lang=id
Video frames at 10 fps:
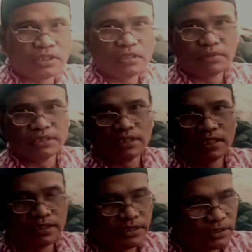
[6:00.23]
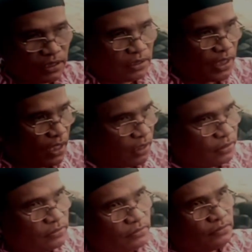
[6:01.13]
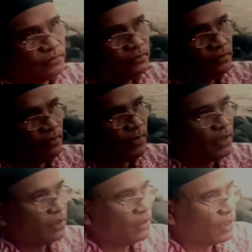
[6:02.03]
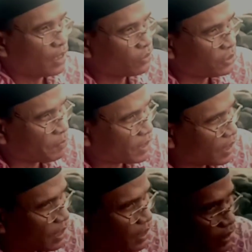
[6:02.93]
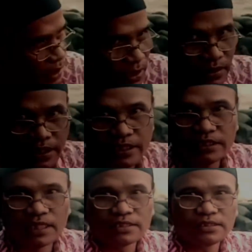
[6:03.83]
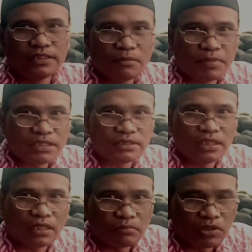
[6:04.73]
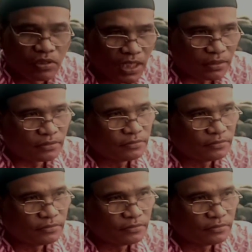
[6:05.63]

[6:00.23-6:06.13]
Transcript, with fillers: ke dalam ajaran Kristen yang harus diperkenalkan dengan Trinitas dia pasti akan menolak